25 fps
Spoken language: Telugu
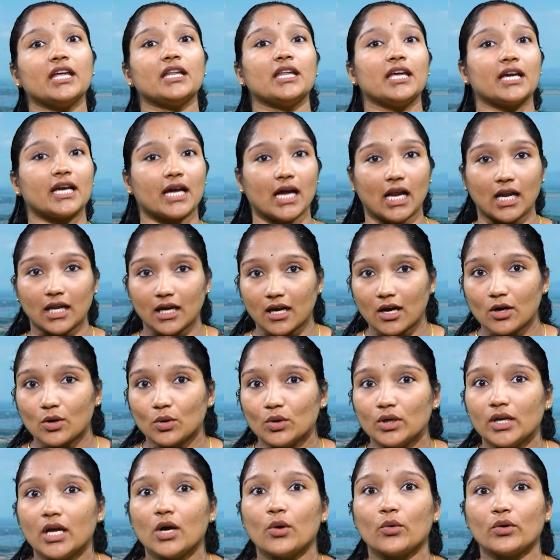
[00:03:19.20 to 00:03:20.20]
అనేది
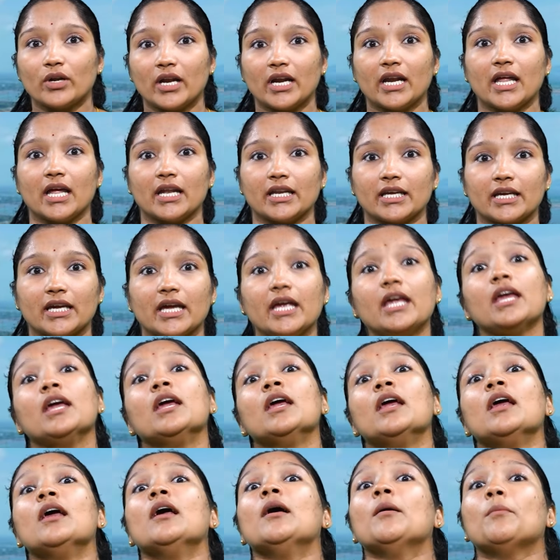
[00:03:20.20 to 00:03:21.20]
కలగకుండా ఉండడానికి
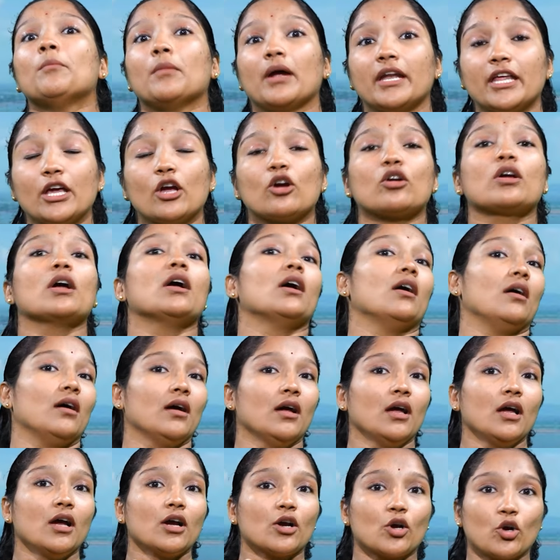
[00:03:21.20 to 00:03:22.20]
మరి
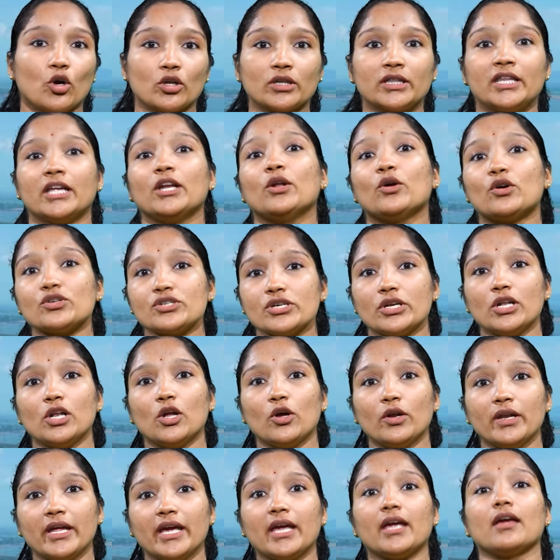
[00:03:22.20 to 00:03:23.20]
కొద్ది
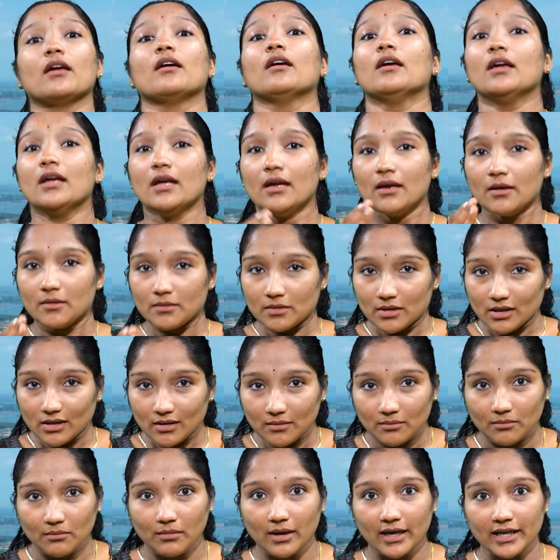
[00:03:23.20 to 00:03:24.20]
రోజుల్లోనే
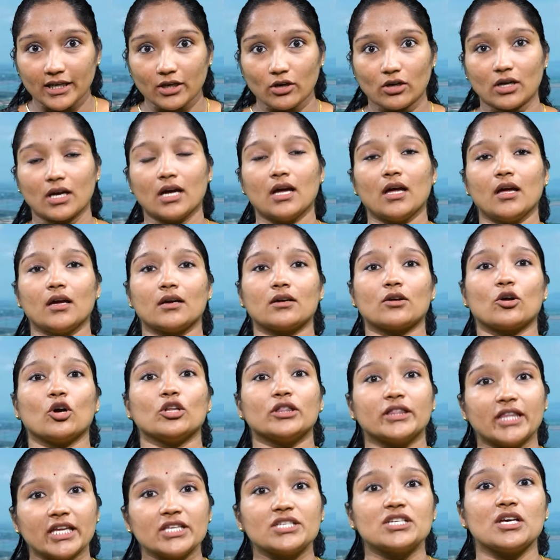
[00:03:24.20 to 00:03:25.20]
మరి
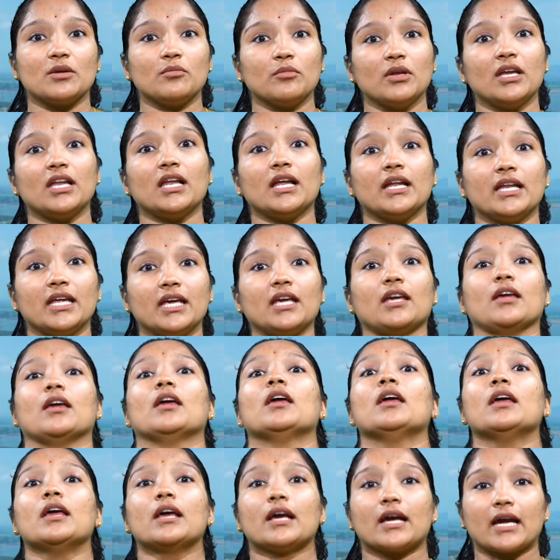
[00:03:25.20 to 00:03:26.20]
కొత్త చిమ్నీలని
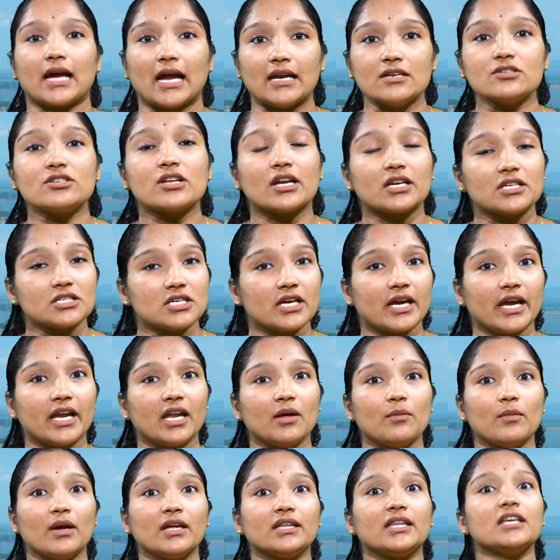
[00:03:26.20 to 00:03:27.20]
కన్స్ట్రక్ట్
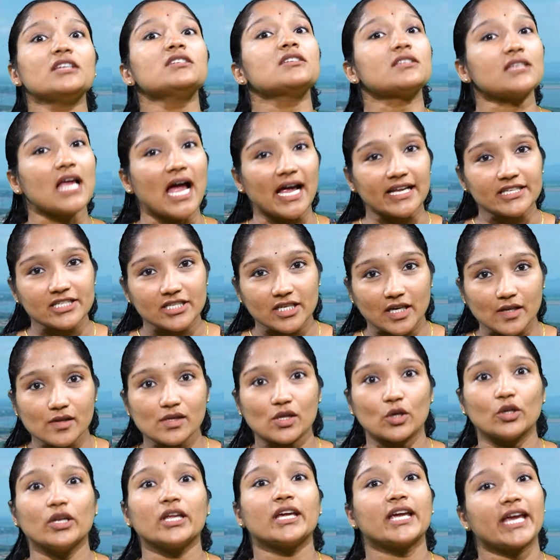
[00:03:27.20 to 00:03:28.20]
చేయడం అయితే స్టార్ట్
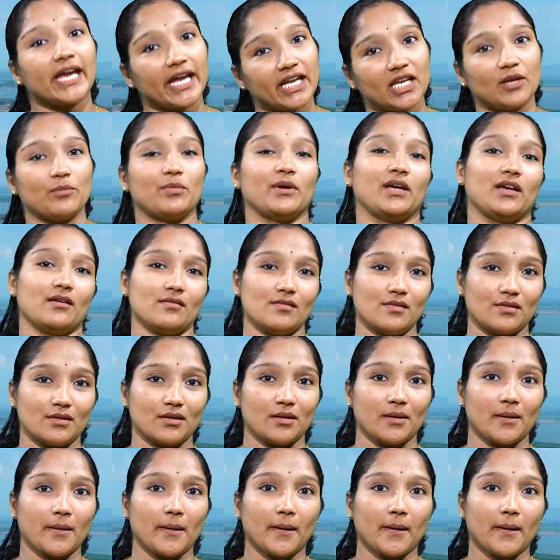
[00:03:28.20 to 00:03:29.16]
చేస్తుంది కేడిపిఎస్